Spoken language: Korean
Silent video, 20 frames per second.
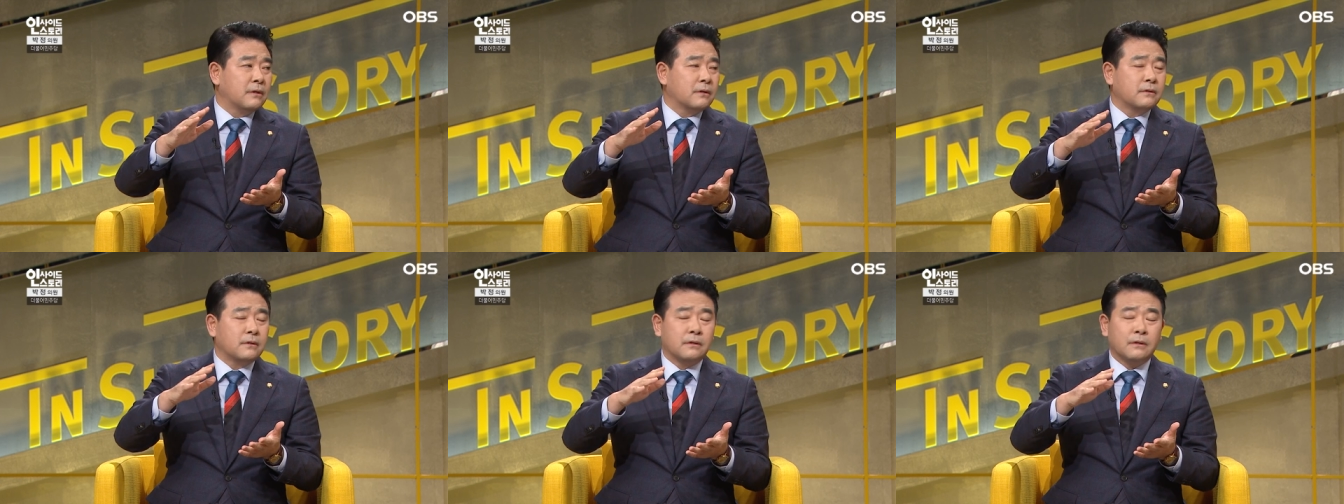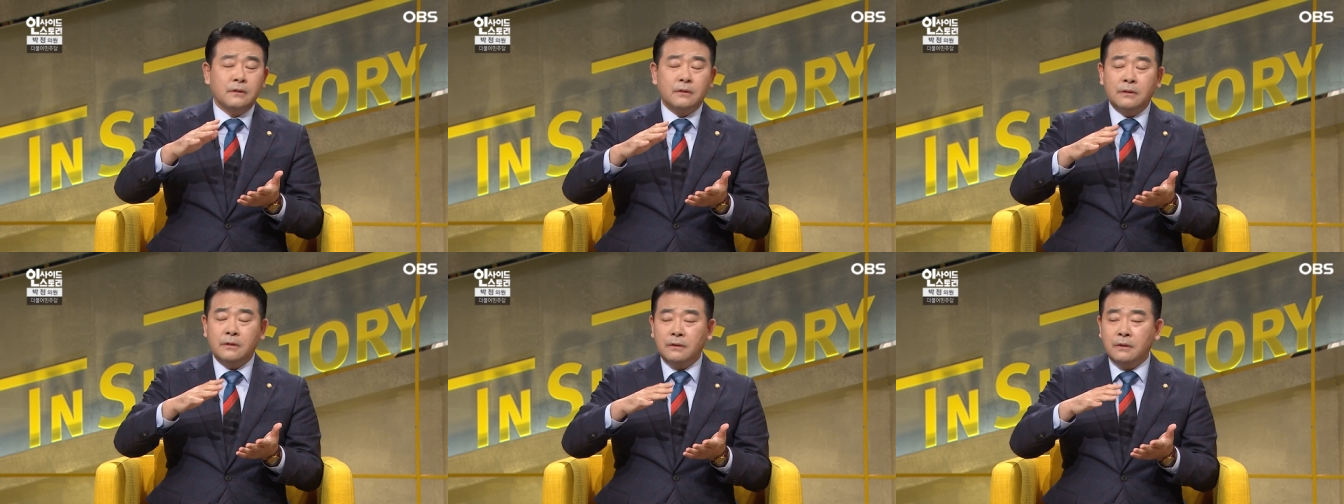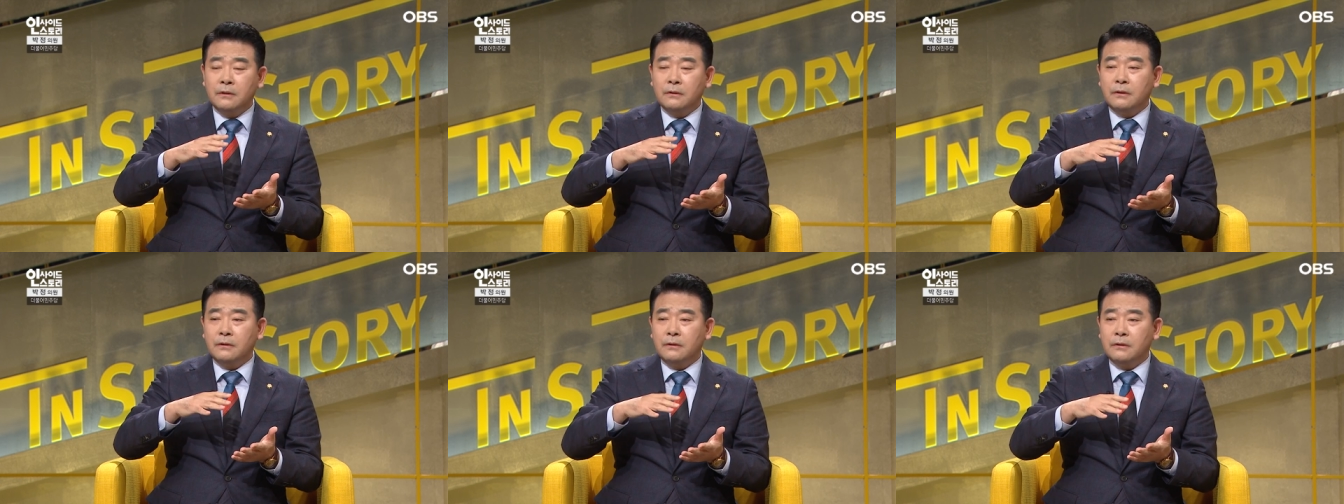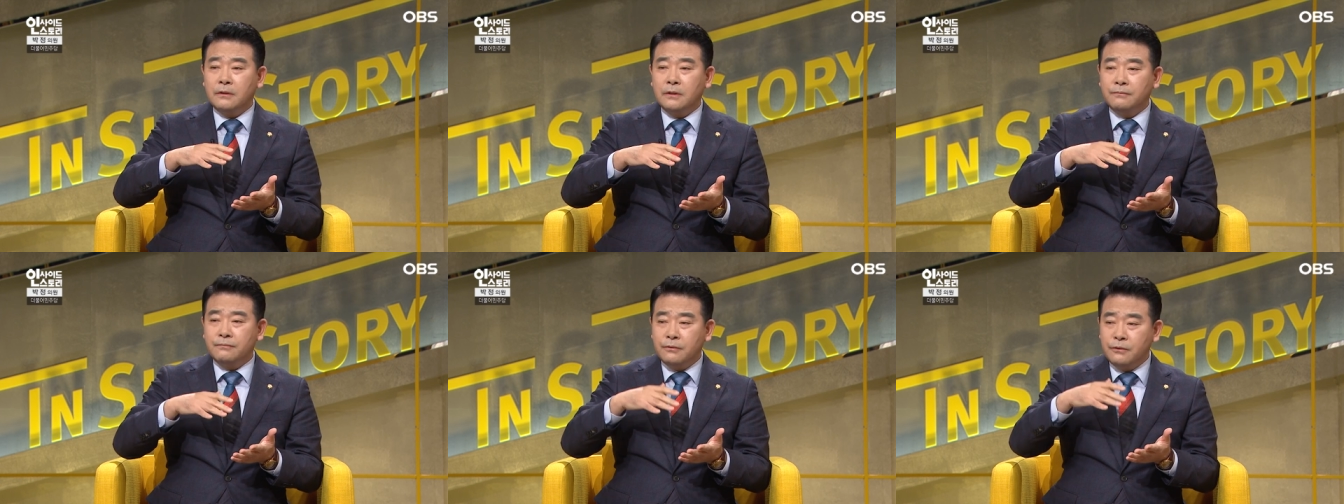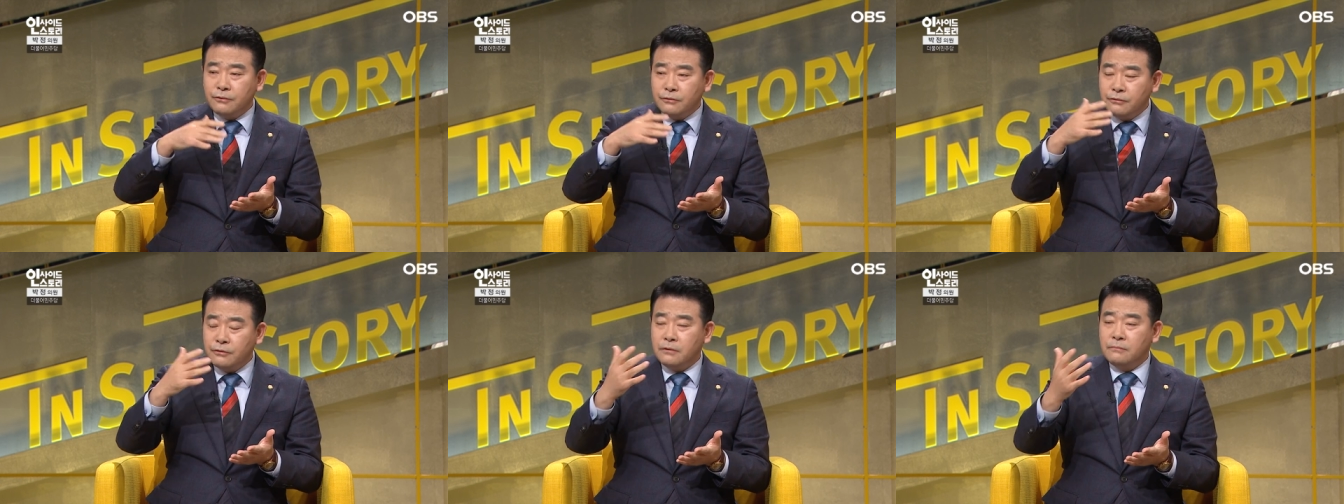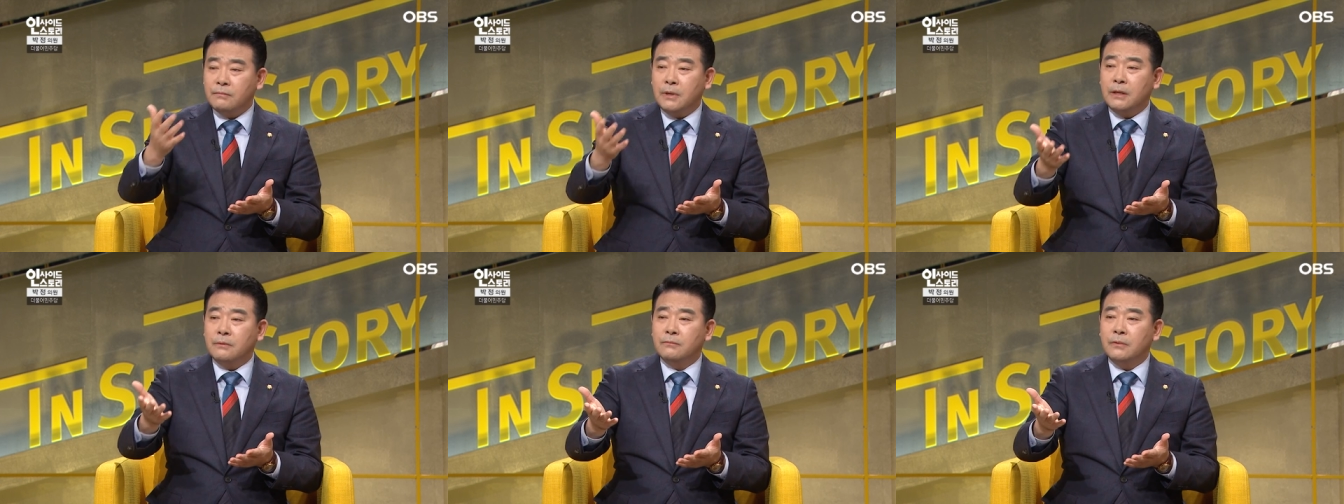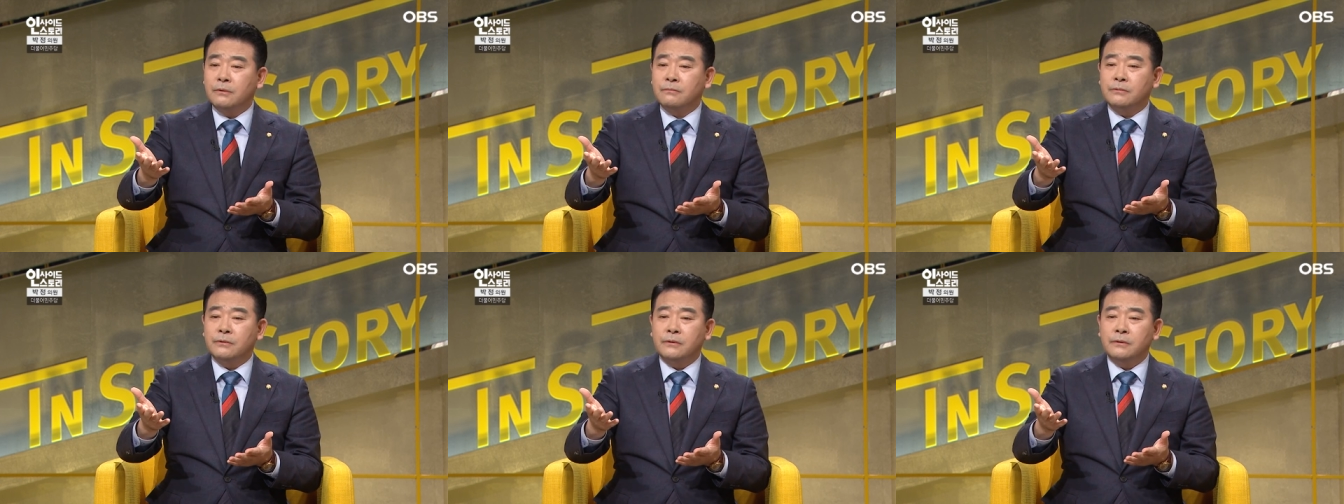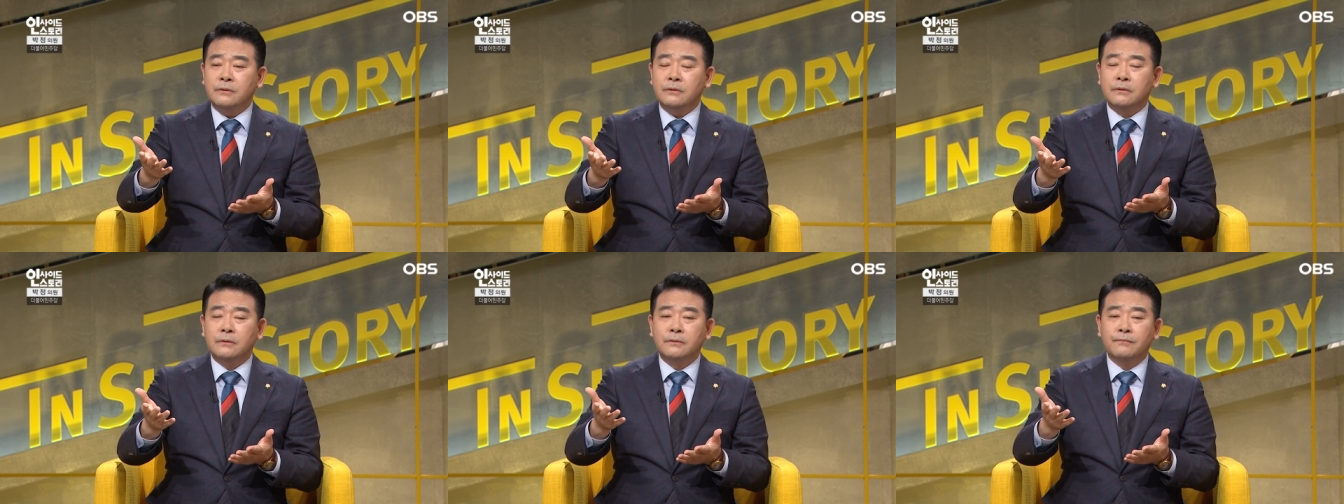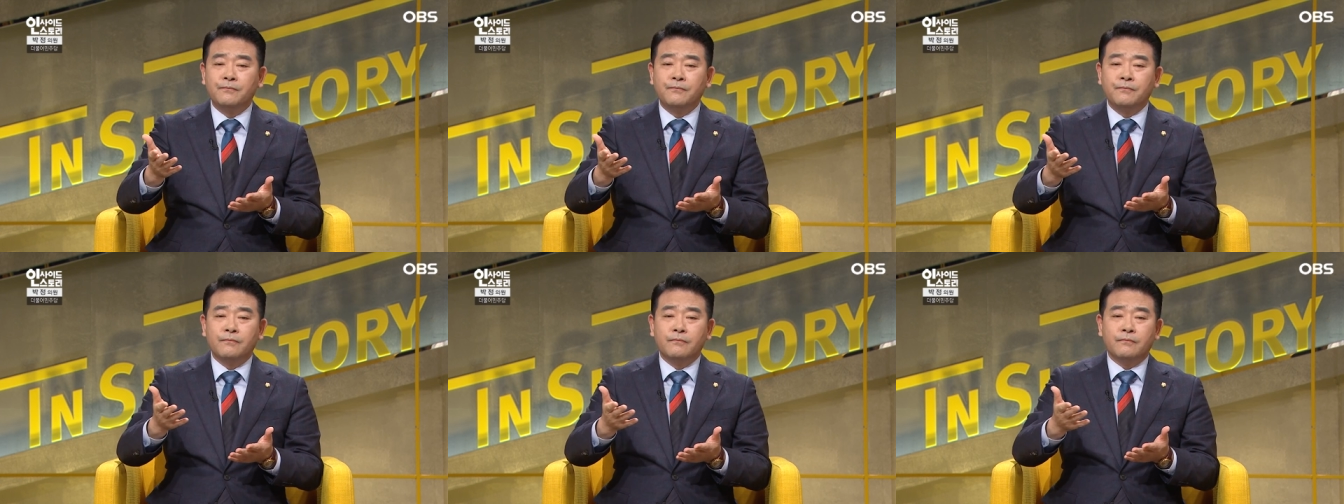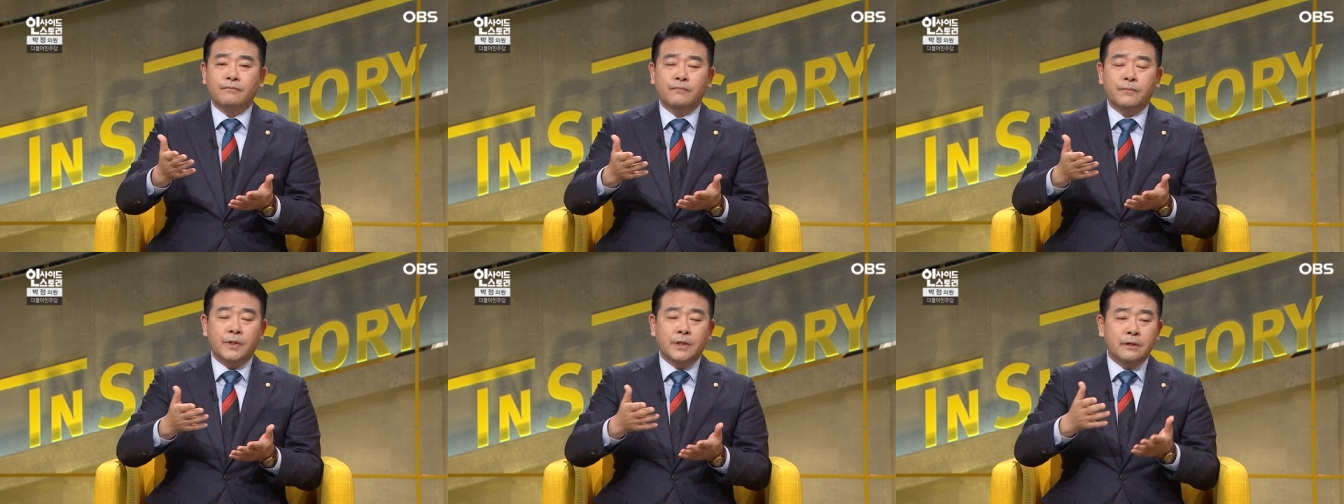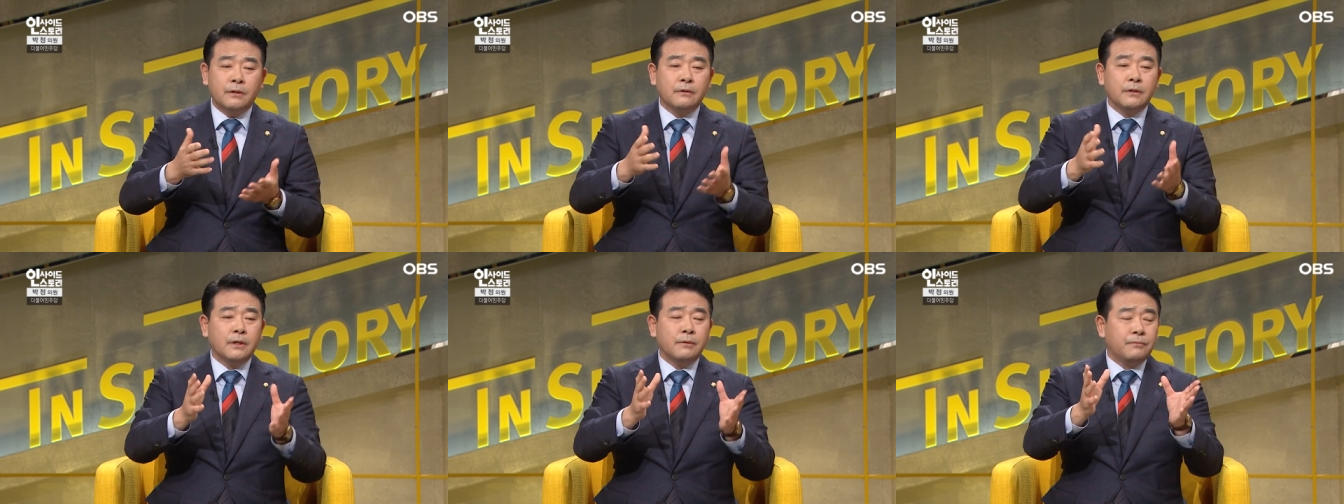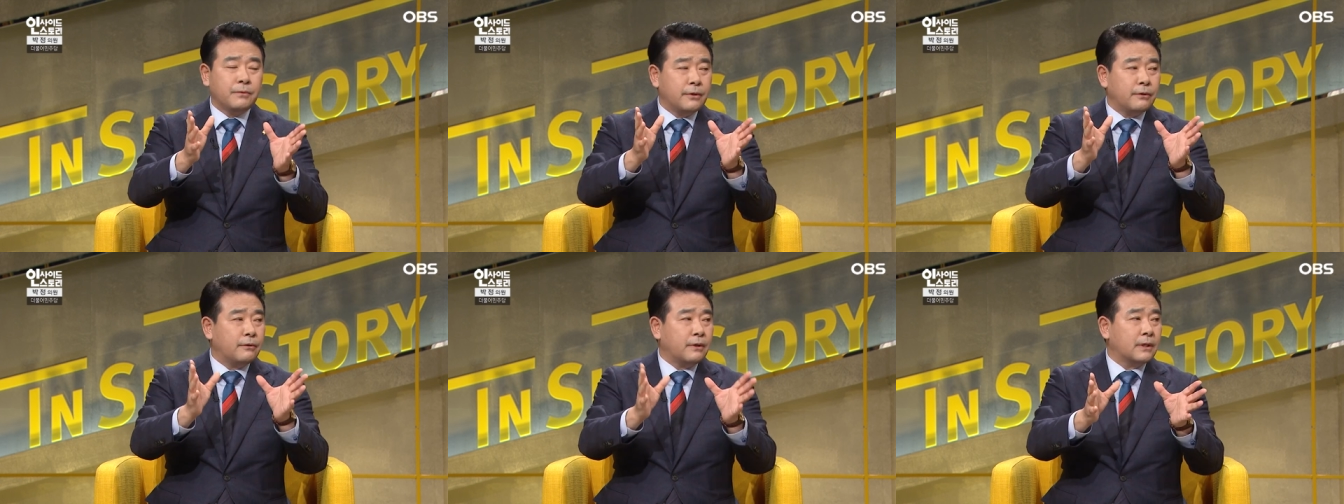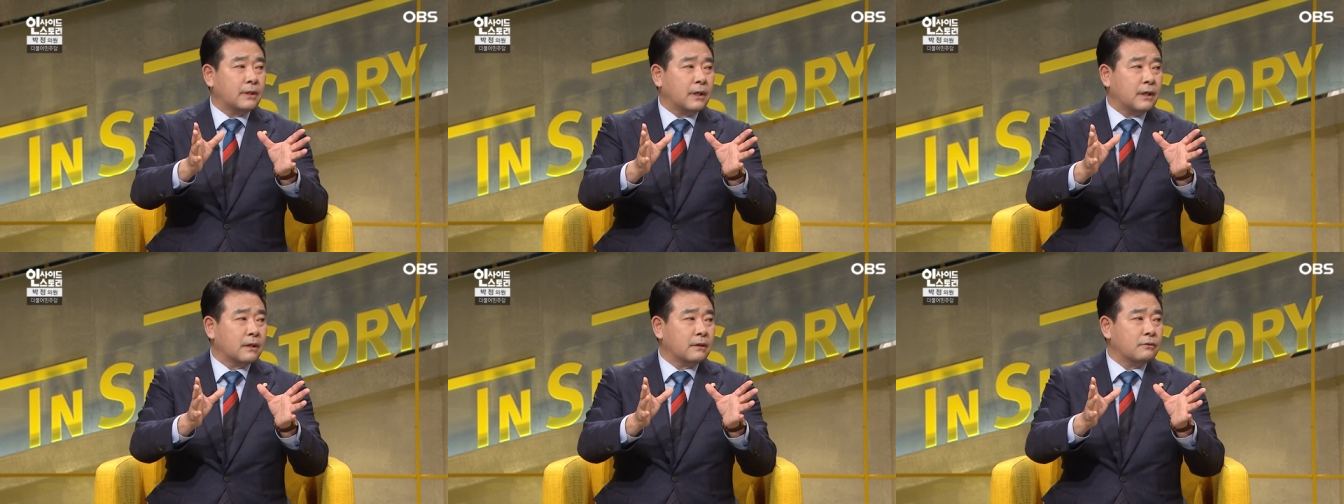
그래서 그런 것들을 풀 수 있는 방법은 음, 이런 게 필요하다.